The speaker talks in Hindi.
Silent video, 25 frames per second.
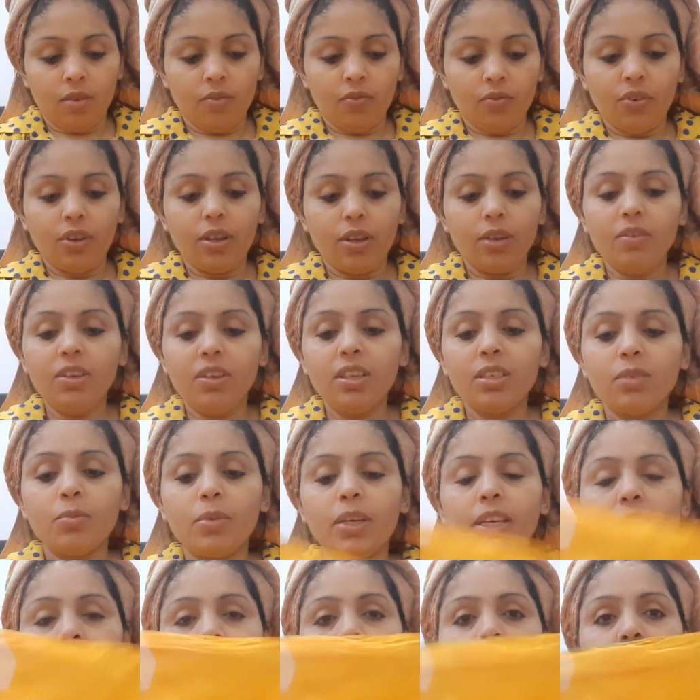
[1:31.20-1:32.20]
फिर भी इसमें
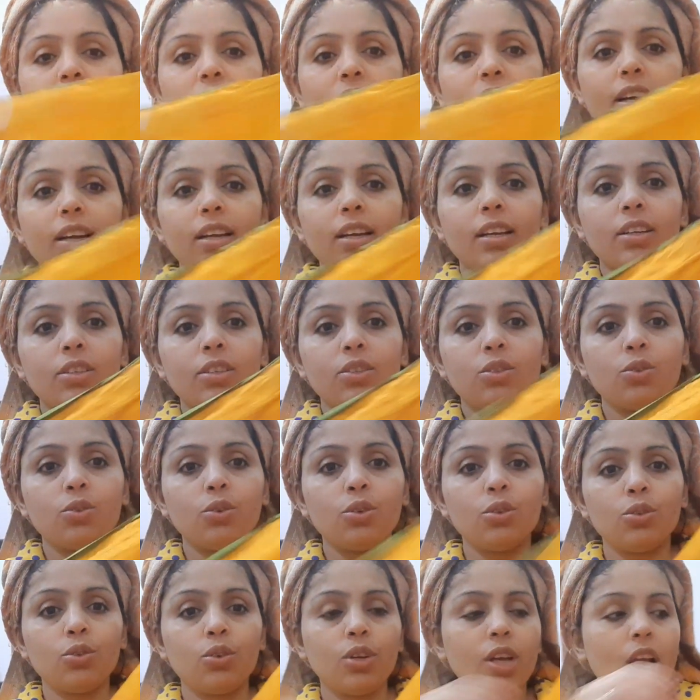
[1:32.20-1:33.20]
ये वाले कलर्स
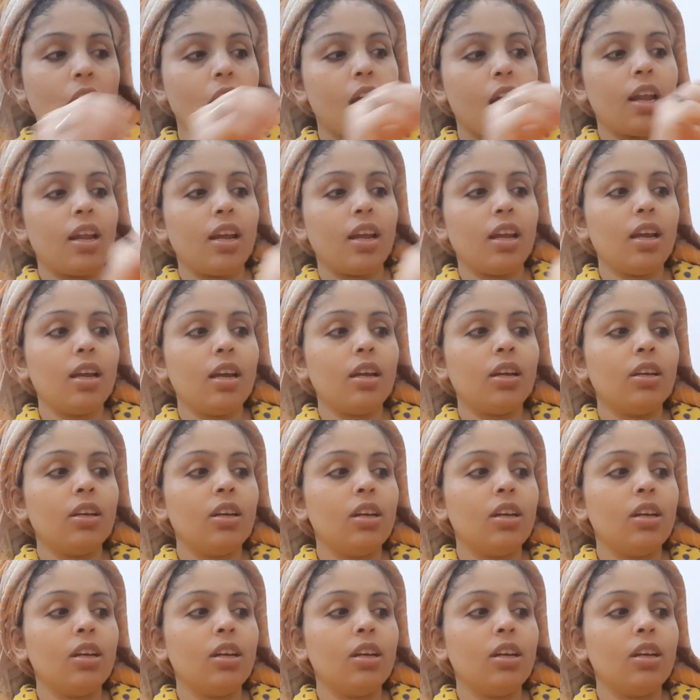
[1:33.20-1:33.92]
थोड़े थोड़े आ रहे हैं